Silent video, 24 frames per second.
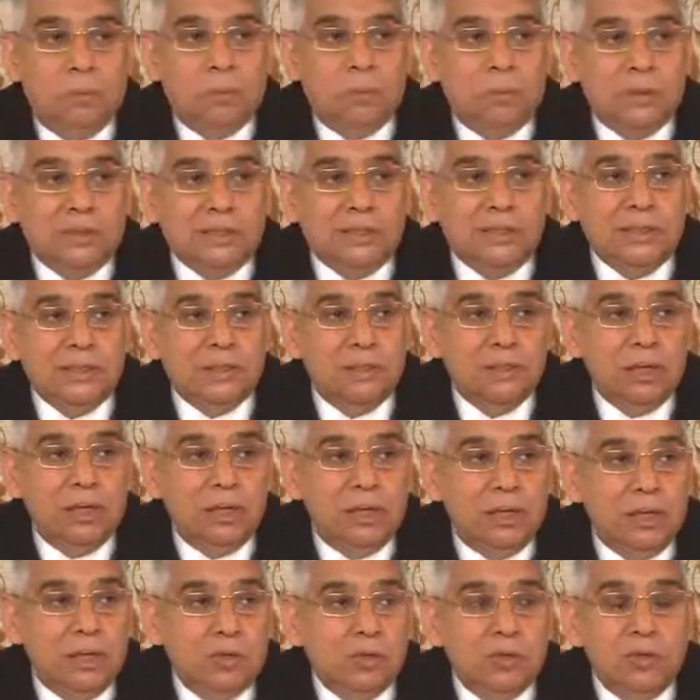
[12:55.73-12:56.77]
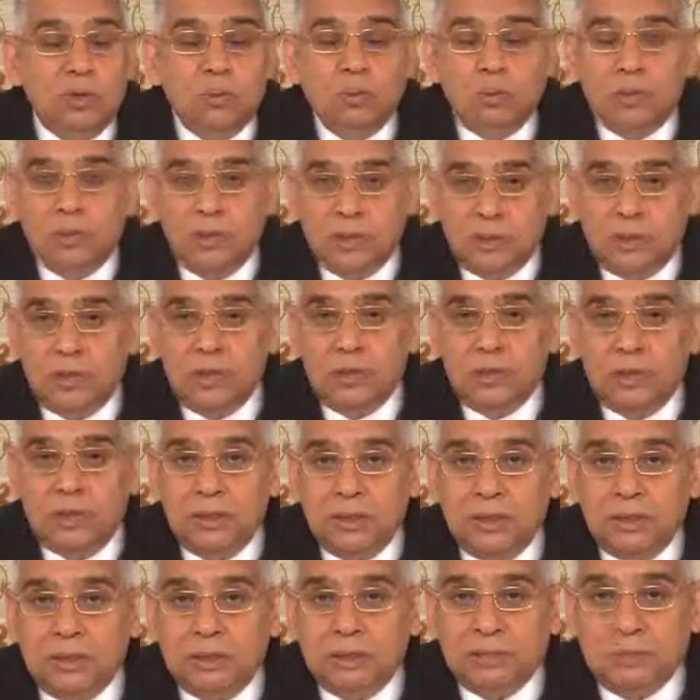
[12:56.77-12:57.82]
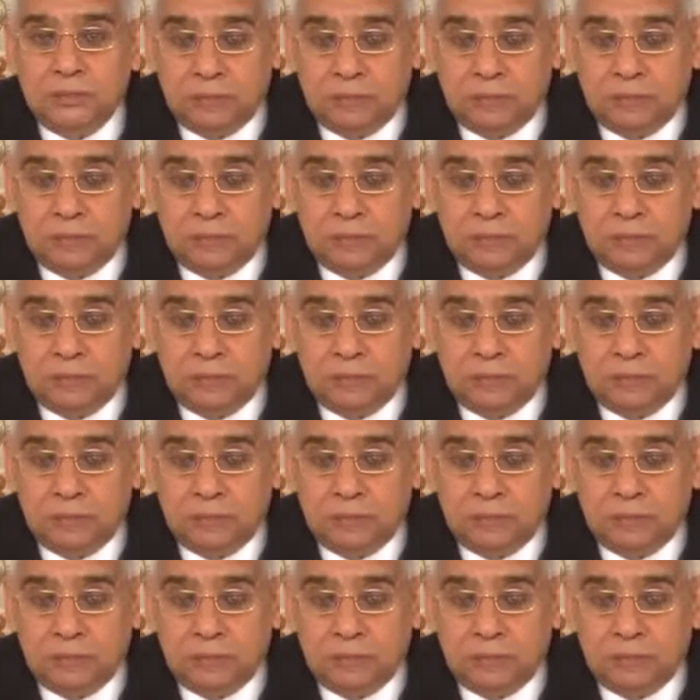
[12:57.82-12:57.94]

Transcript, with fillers: अब प्रसंग जो आ रहा है वहीं पर आते हैं